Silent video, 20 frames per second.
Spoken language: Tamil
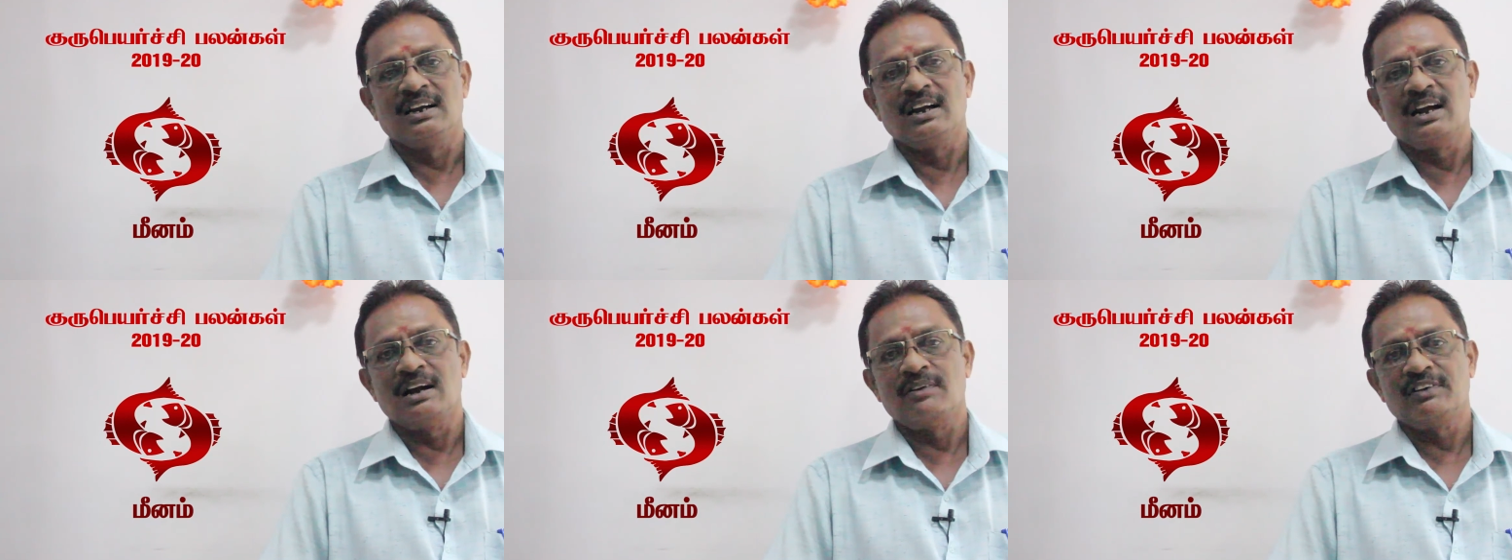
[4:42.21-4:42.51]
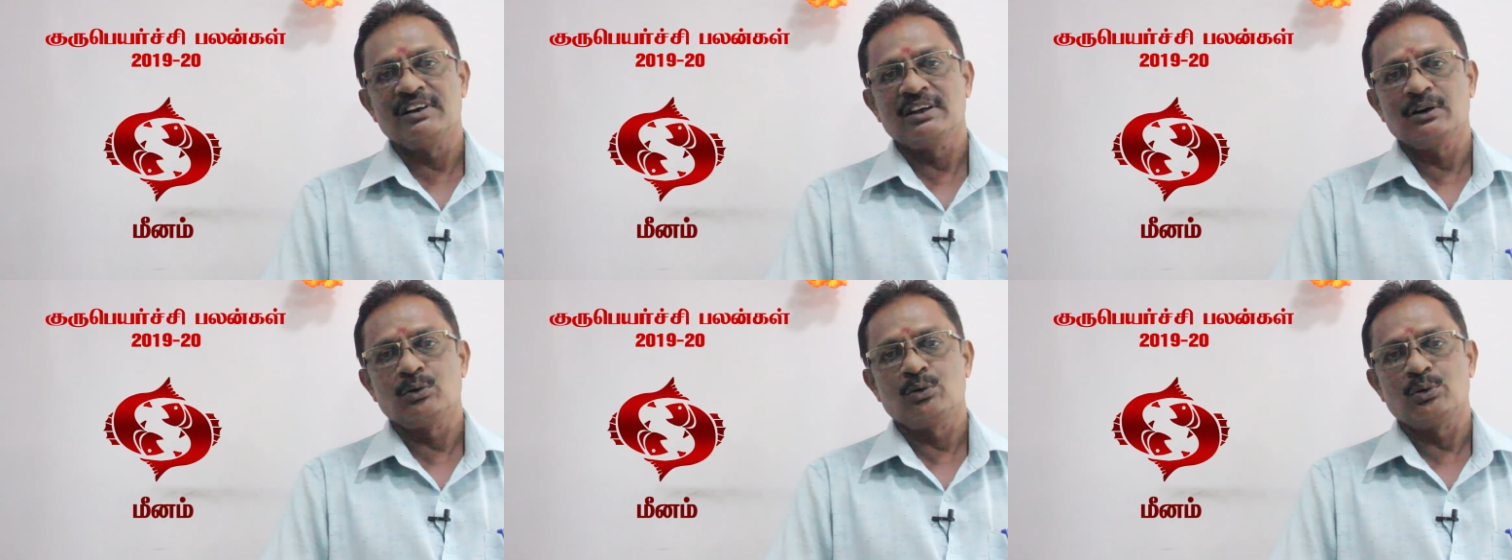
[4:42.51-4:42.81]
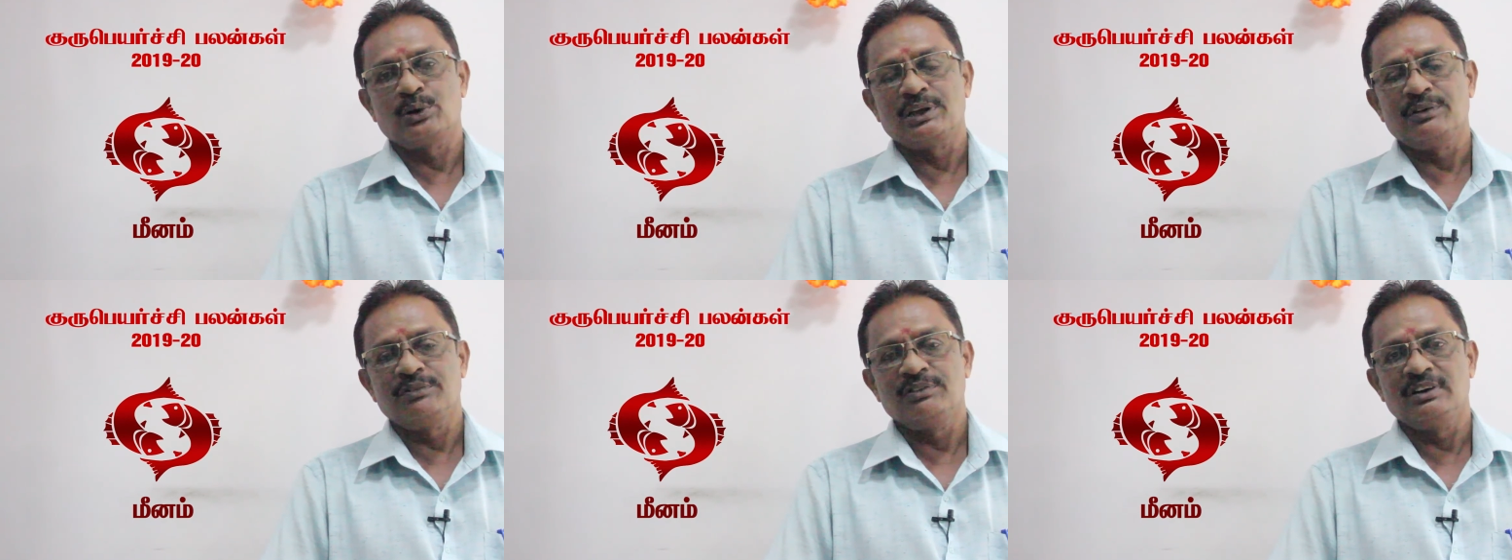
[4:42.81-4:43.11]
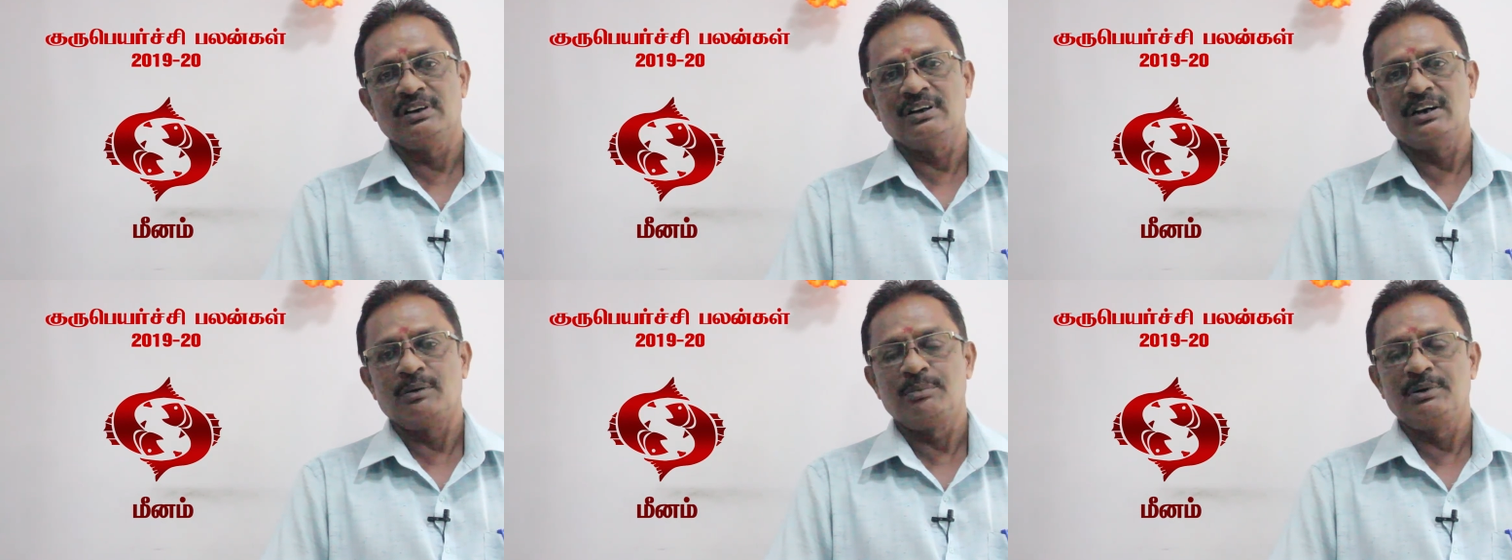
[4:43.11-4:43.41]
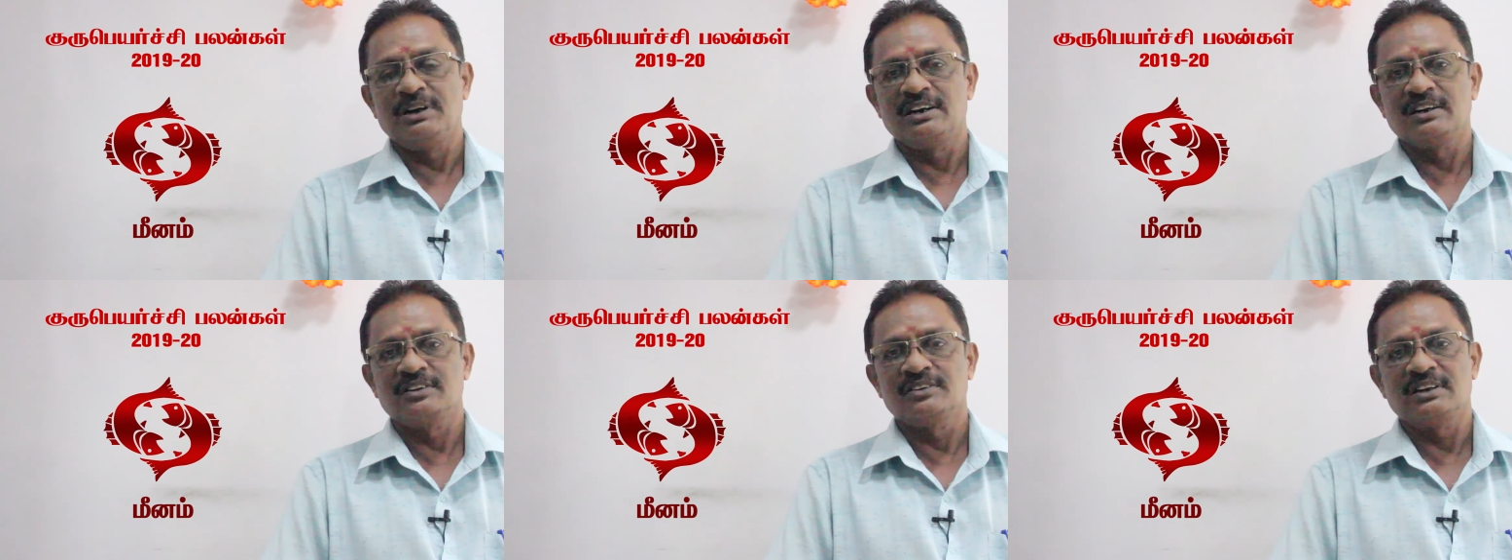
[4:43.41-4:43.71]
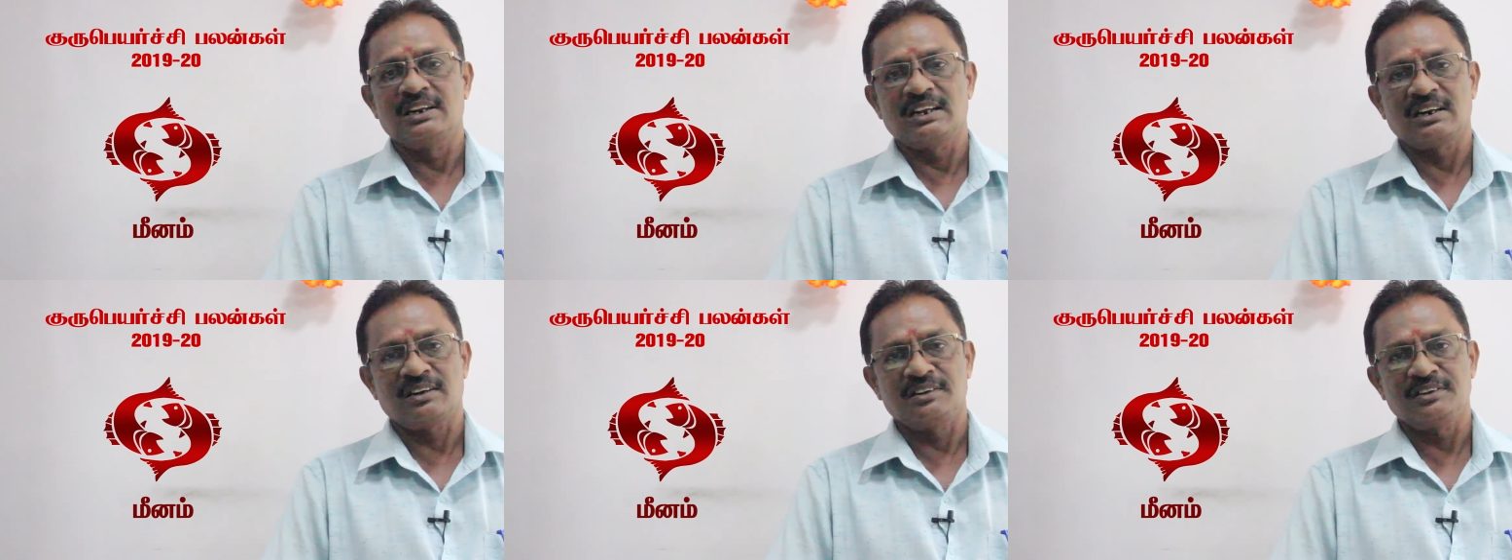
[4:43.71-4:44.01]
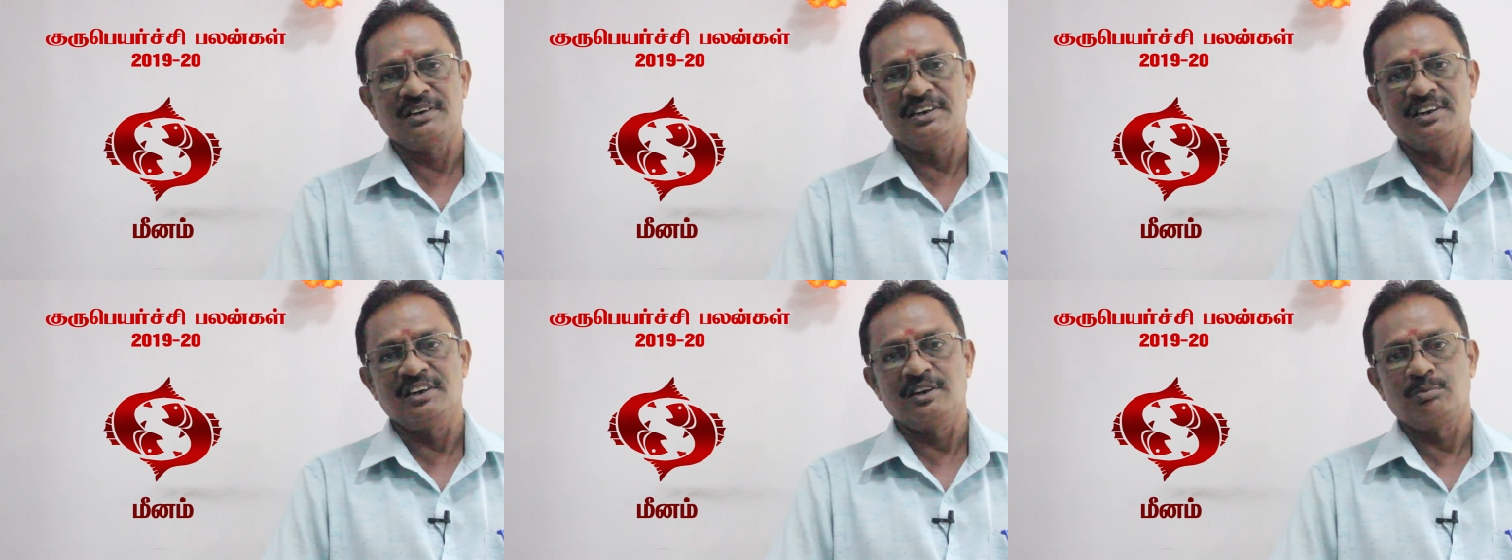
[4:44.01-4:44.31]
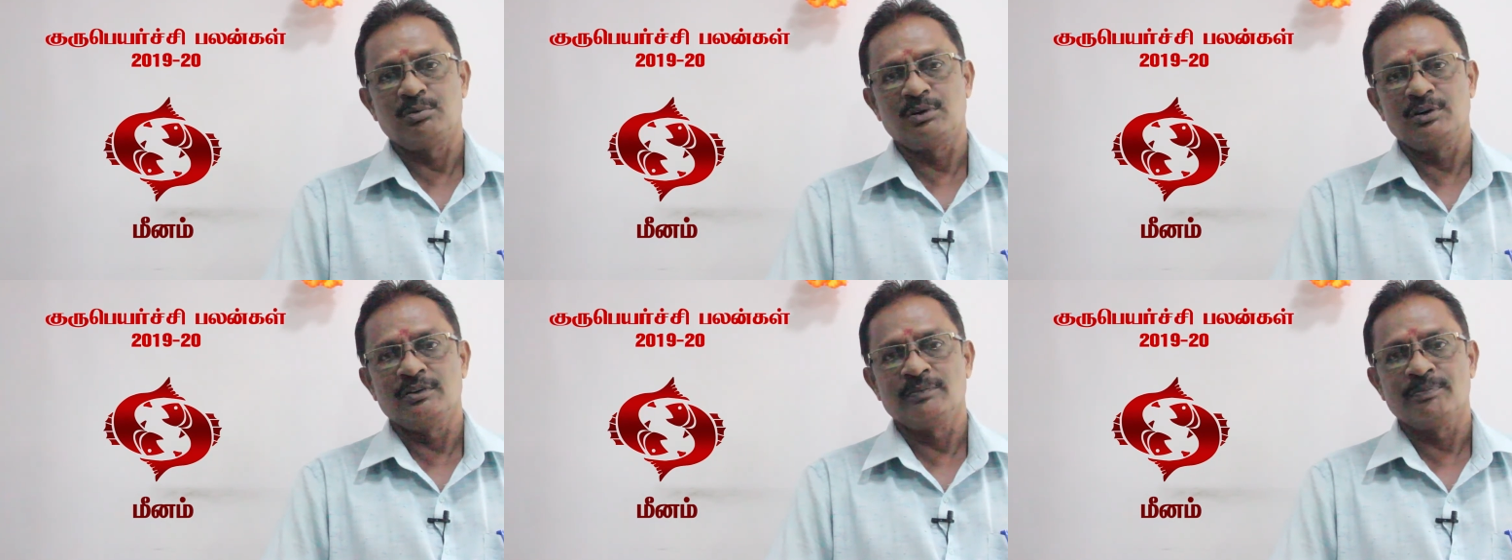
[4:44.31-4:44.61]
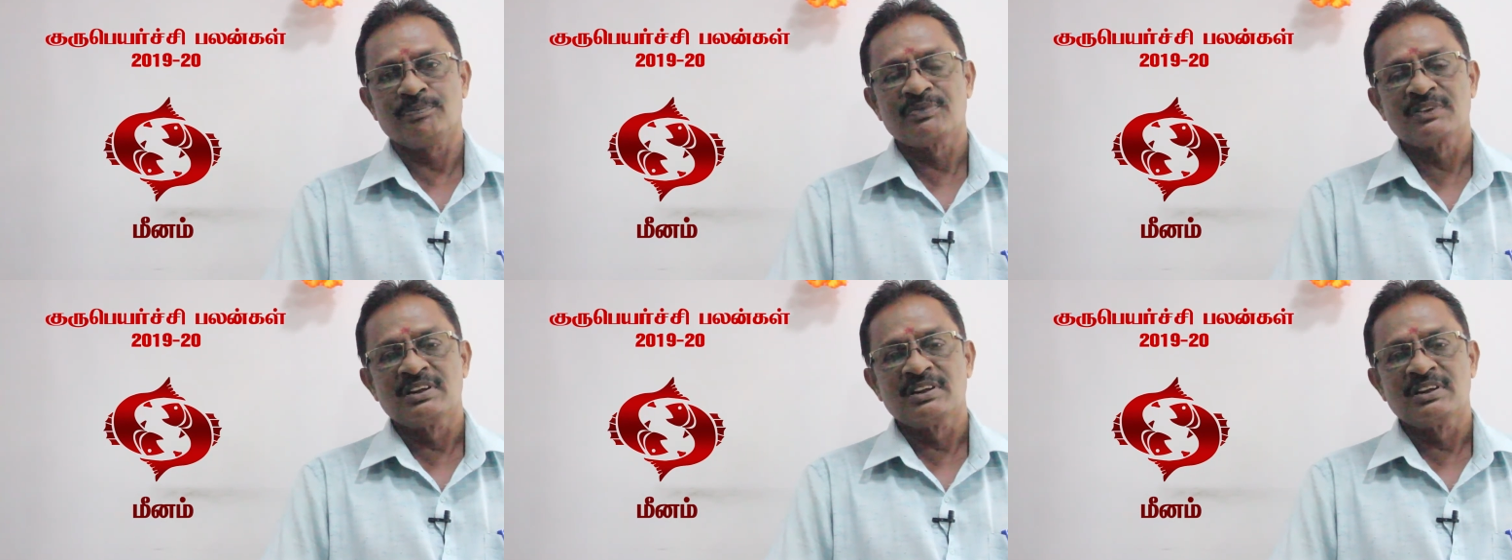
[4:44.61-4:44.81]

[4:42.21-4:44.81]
கவனக்குறைவு அப்படின்றது நிறைய ஏற்படும்